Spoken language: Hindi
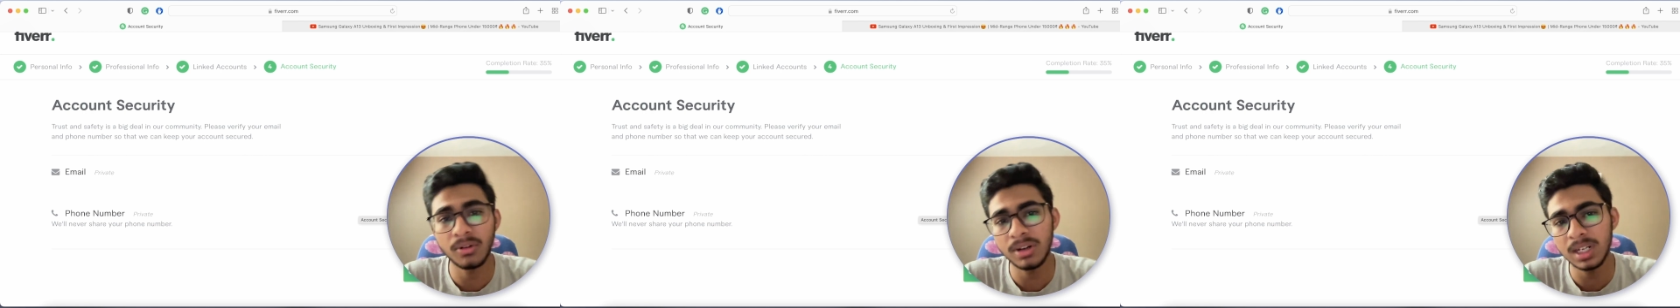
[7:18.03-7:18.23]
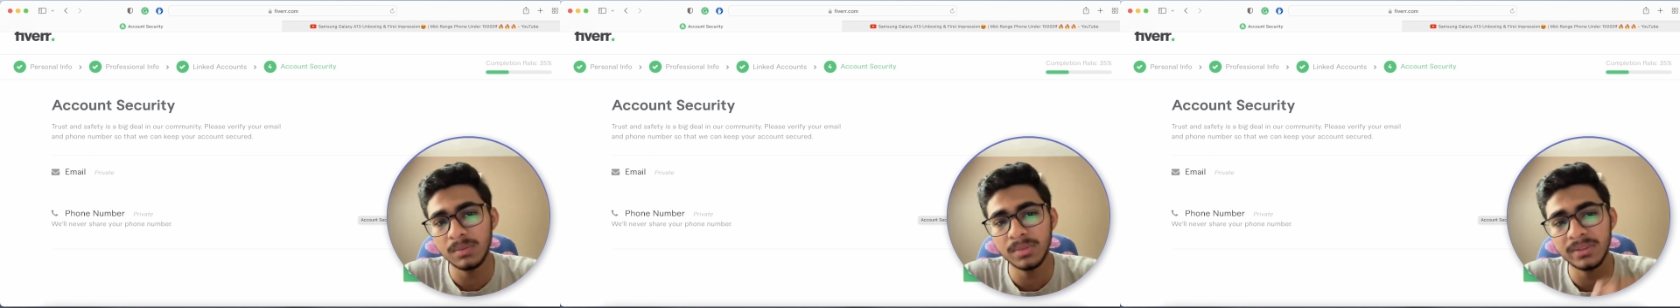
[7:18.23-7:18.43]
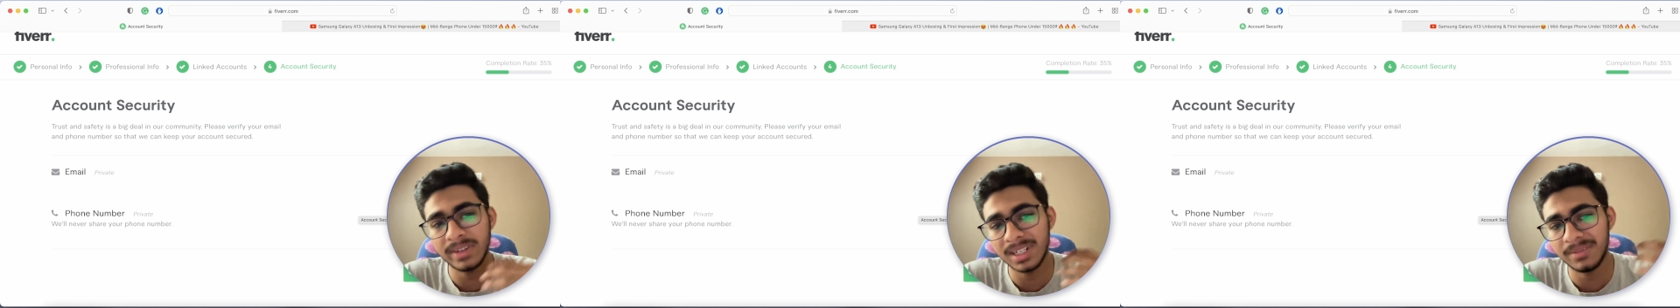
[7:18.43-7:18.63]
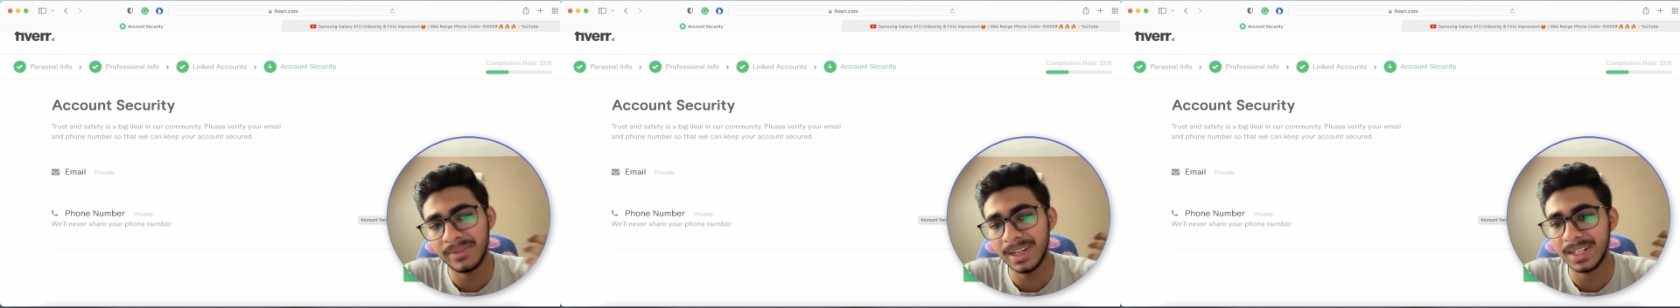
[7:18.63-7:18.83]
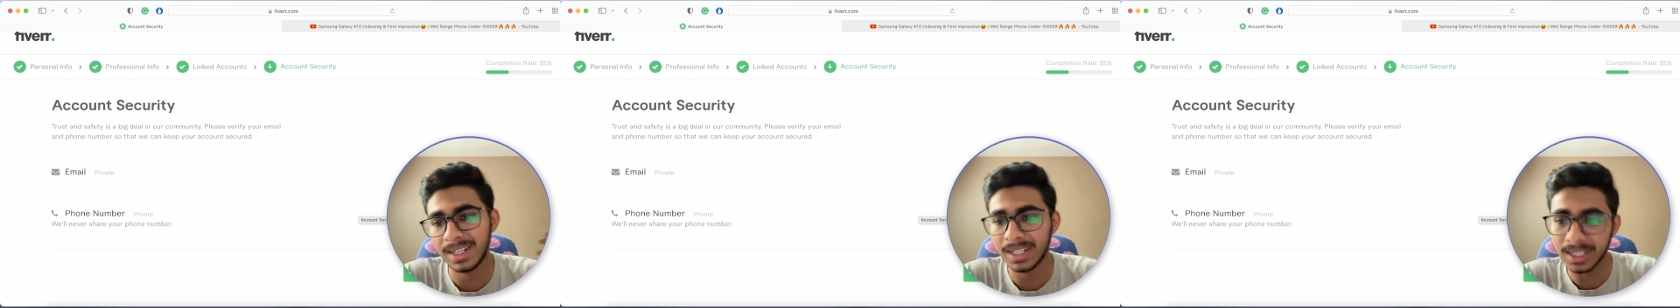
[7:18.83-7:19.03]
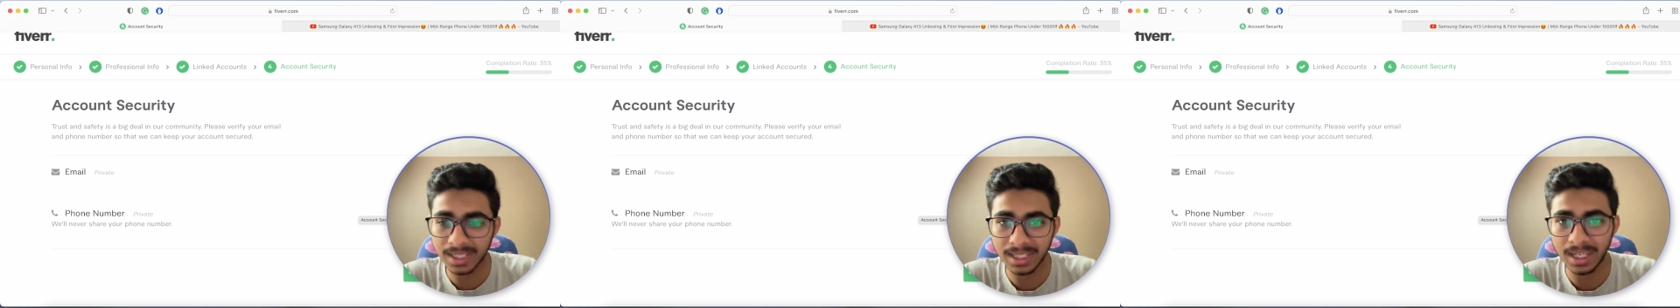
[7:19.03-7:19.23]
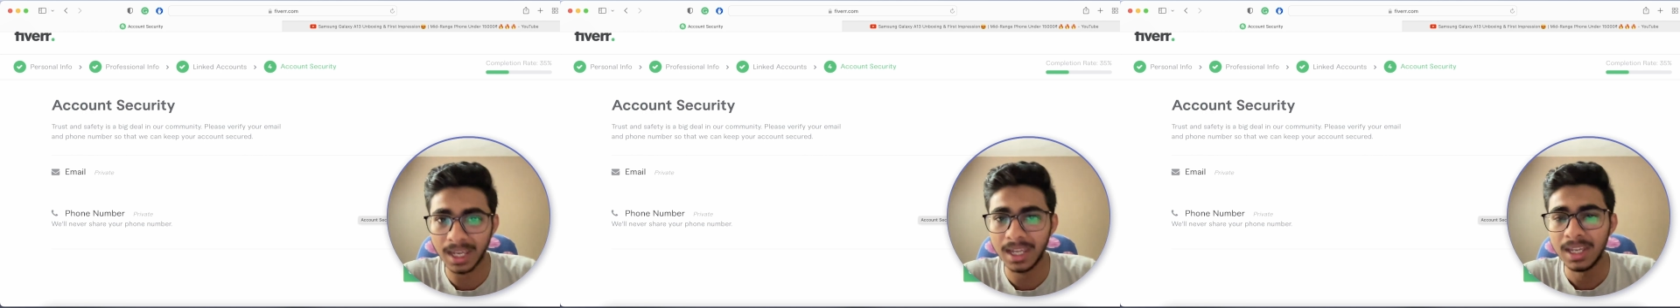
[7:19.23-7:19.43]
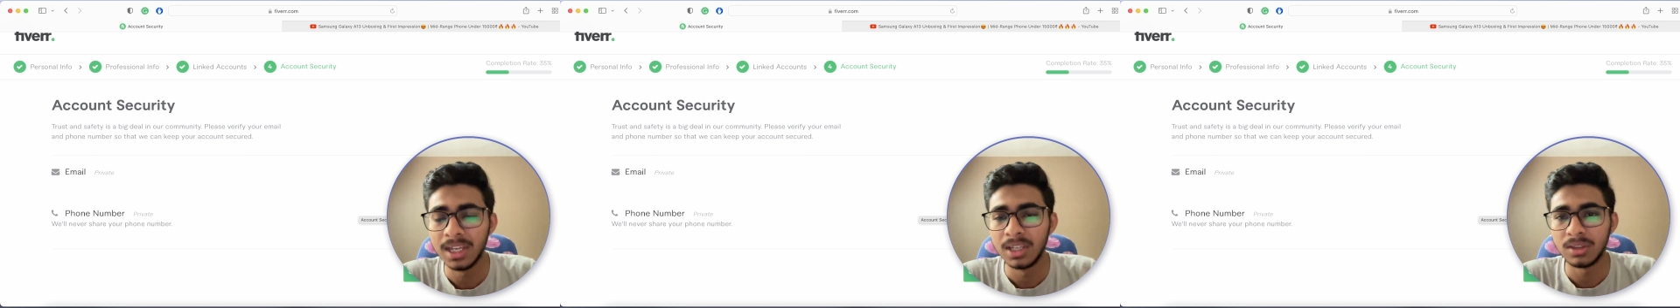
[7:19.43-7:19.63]
फ़ोन नंबर वेरीफाई नहीं किया
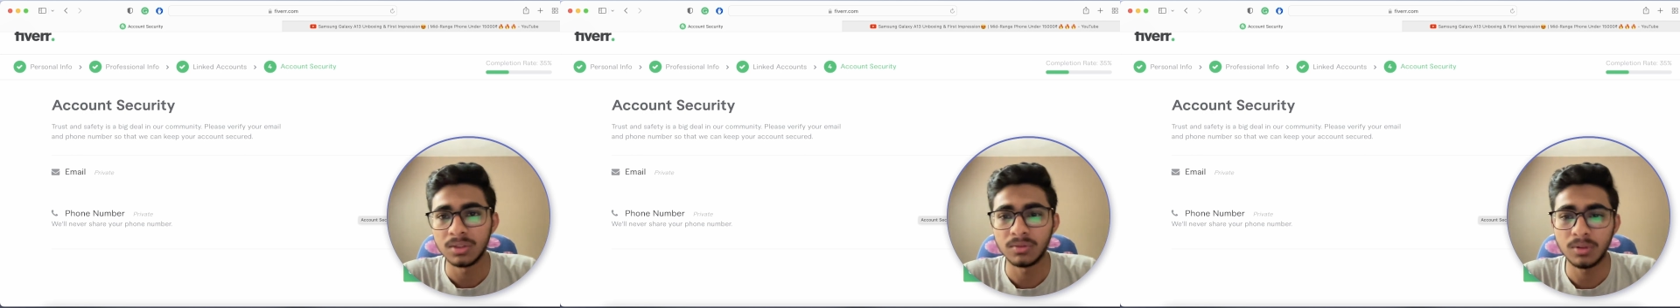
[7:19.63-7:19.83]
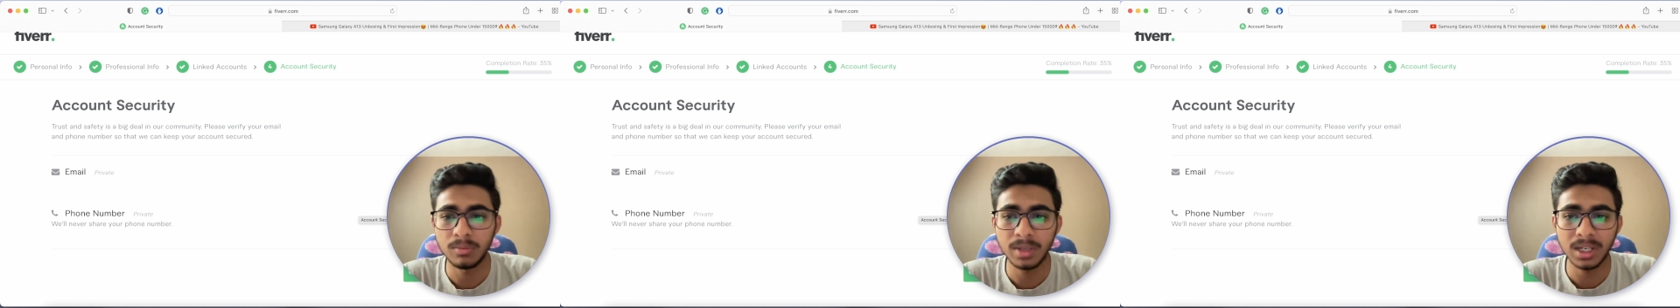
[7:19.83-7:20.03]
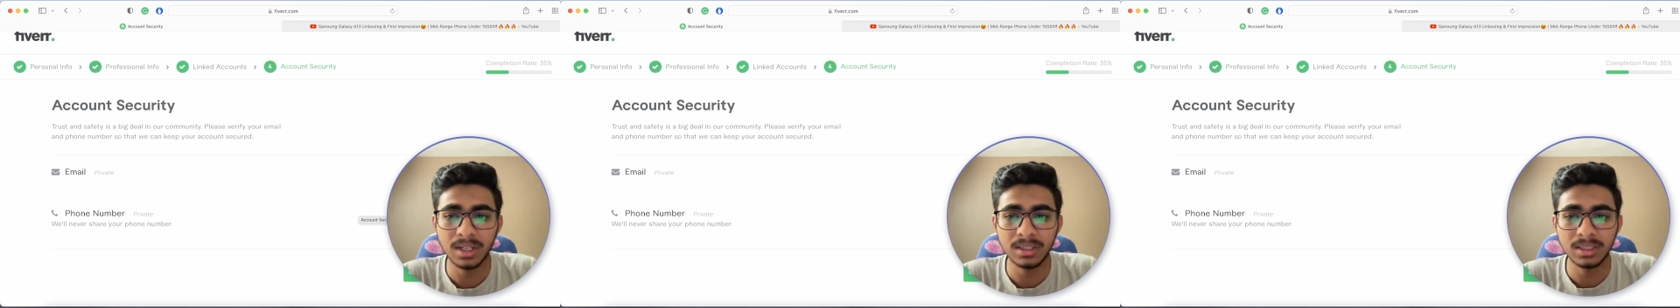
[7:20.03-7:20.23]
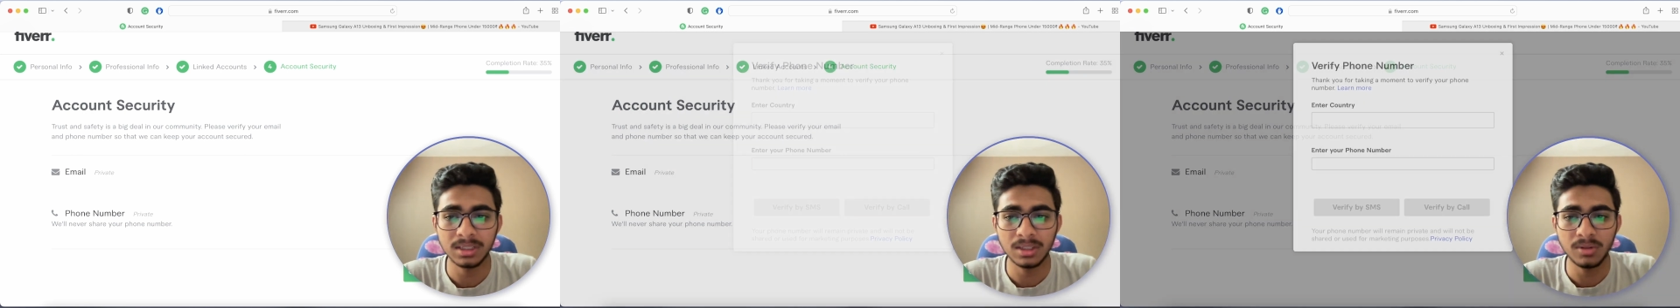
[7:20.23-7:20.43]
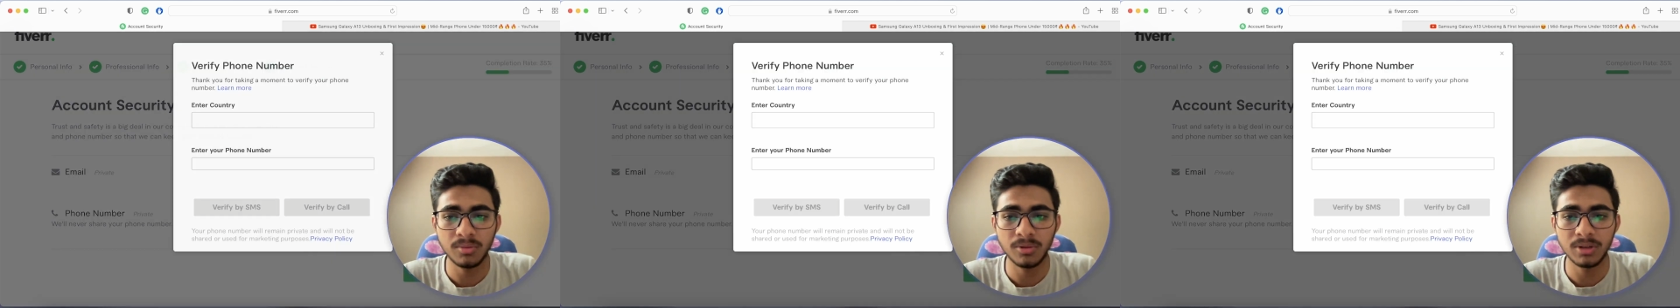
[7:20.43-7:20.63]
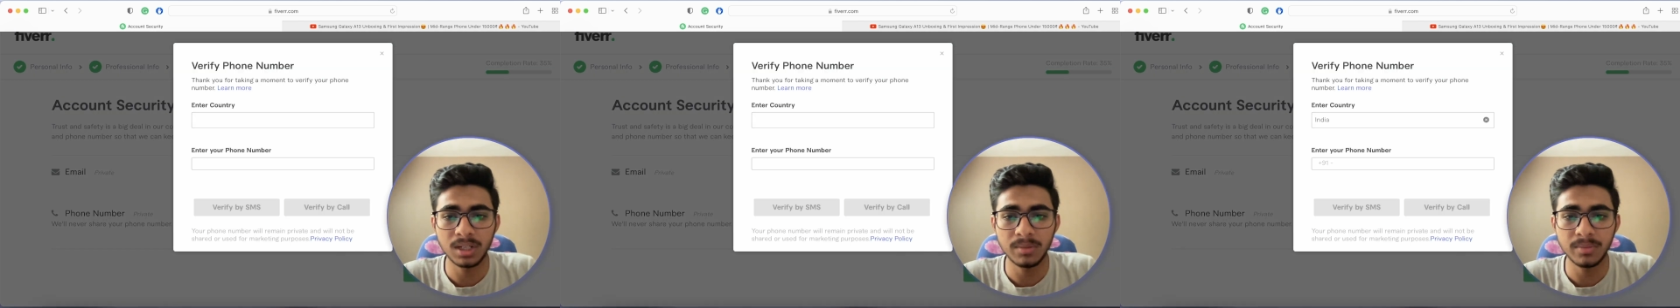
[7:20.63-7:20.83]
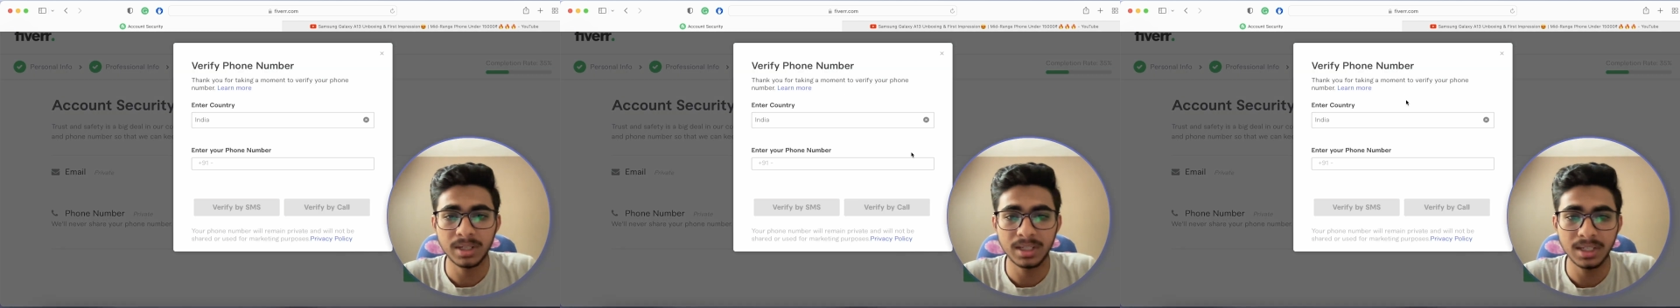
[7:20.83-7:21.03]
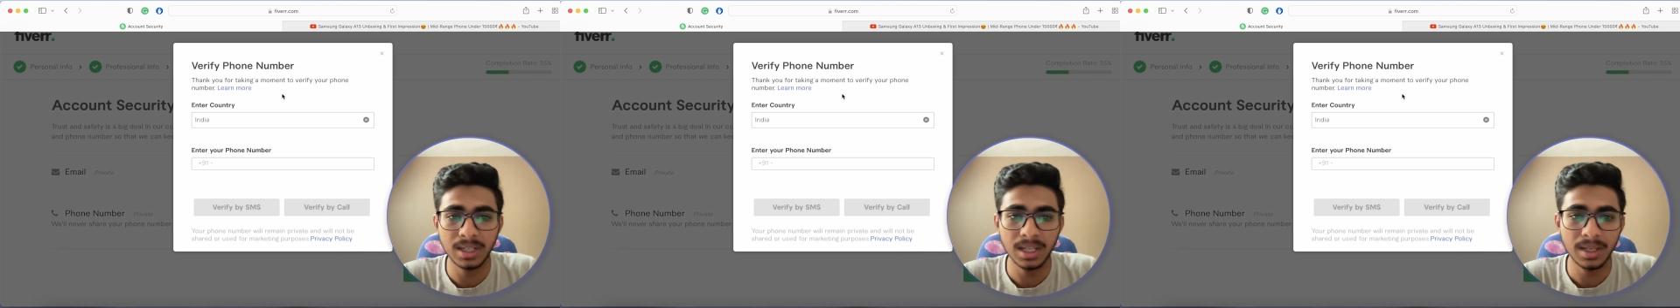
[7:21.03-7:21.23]
है तो वो मैं कर देता हूँ फ़ोन नंबर
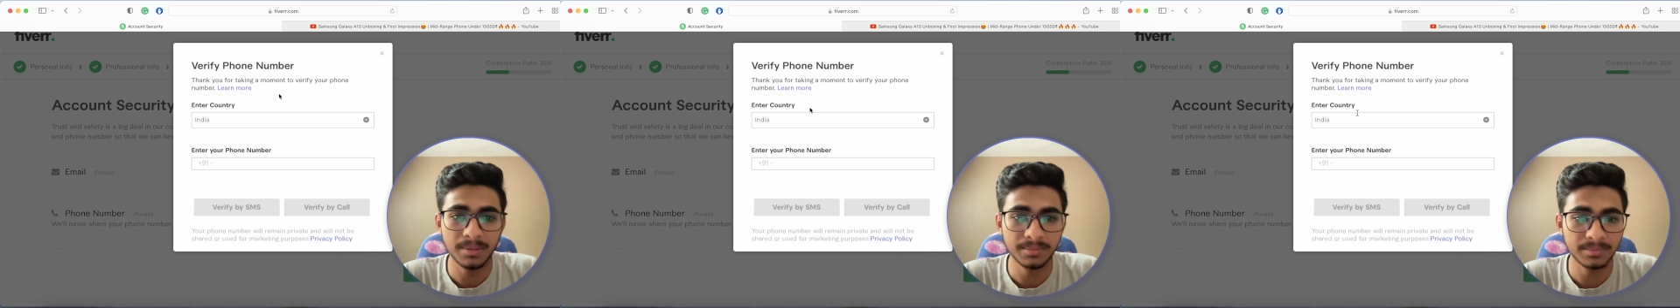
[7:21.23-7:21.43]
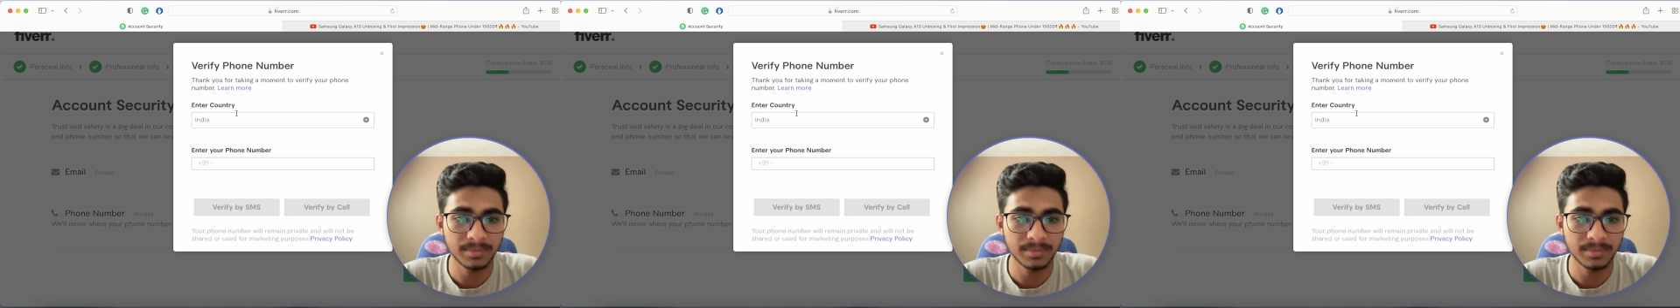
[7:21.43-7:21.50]
ठीक है